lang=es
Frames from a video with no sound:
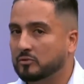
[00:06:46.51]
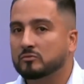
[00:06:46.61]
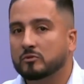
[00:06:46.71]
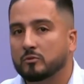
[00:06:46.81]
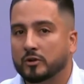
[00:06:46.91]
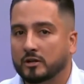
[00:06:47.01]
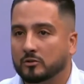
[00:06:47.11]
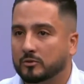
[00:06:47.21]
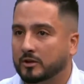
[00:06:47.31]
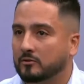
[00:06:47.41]
es muy
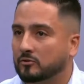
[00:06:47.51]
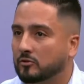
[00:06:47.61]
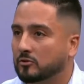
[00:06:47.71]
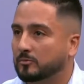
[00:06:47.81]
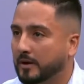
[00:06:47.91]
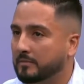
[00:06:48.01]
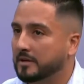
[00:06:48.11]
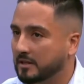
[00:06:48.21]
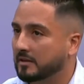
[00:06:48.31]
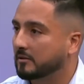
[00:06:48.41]
bonito porque no solo nos
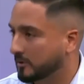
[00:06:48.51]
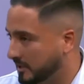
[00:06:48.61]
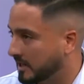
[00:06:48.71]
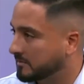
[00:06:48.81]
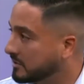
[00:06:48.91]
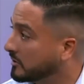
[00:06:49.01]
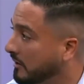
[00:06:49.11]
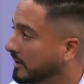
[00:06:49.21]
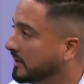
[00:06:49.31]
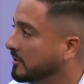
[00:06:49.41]
permite lo que ya les
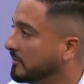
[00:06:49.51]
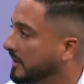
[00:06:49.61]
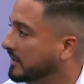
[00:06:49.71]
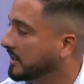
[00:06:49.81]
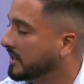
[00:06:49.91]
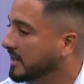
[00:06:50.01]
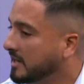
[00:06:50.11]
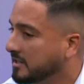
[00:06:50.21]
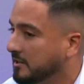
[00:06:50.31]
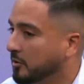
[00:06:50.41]
mencionaba anteriormente,
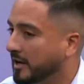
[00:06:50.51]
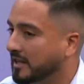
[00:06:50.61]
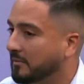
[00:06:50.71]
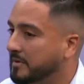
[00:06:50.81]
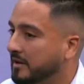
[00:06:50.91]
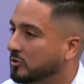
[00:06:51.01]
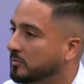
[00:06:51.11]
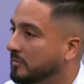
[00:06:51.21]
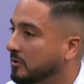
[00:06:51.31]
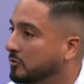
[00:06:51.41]
sino que también nos
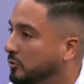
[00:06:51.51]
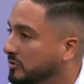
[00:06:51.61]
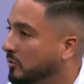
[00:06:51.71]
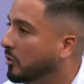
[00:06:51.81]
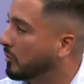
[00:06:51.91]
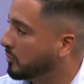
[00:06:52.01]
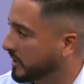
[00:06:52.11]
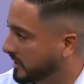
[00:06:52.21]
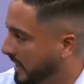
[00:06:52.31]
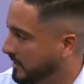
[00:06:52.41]
permite un turismo
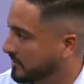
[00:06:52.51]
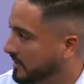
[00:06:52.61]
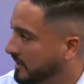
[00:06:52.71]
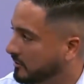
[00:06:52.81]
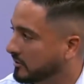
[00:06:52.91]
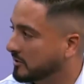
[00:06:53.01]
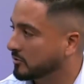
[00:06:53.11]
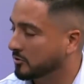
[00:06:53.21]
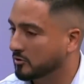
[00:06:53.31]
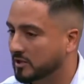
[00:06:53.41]
comunitario. Entonces
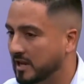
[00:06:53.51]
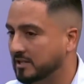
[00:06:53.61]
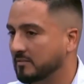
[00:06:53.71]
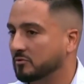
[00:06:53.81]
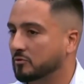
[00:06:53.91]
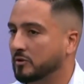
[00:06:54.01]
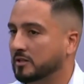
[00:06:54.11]
nosotros qué hacemos con,